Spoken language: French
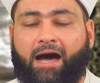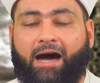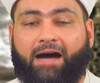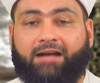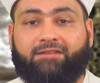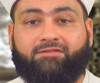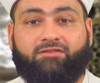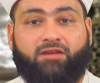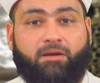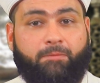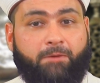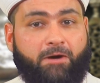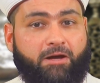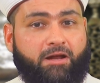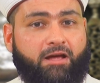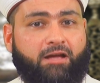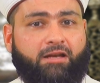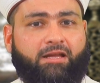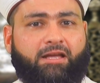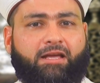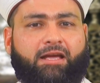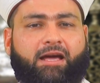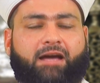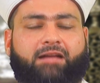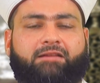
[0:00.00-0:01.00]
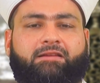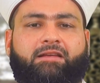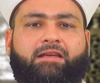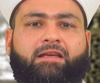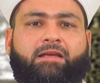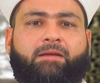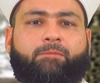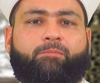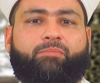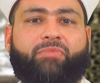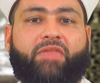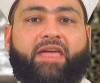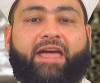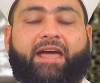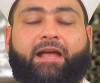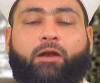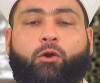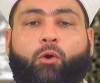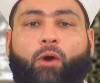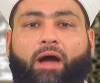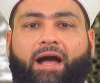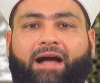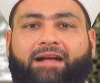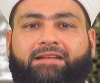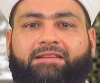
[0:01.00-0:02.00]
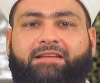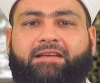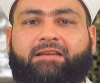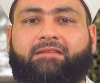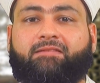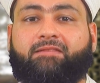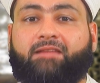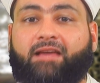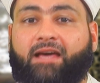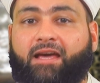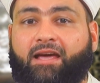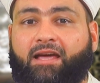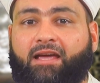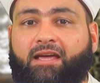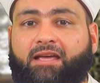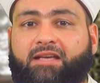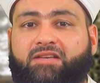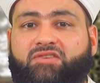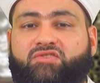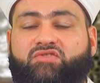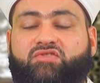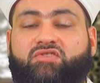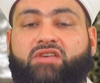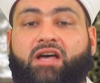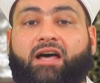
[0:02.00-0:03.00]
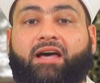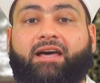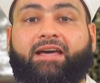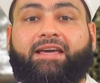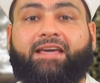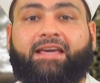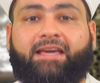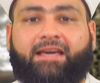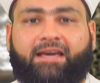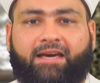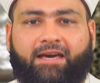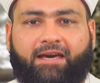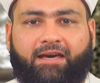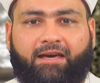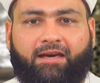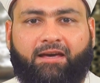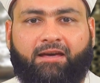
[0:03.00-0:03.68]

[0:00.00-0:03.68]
al tabarani a dit Et le hadith est sahih.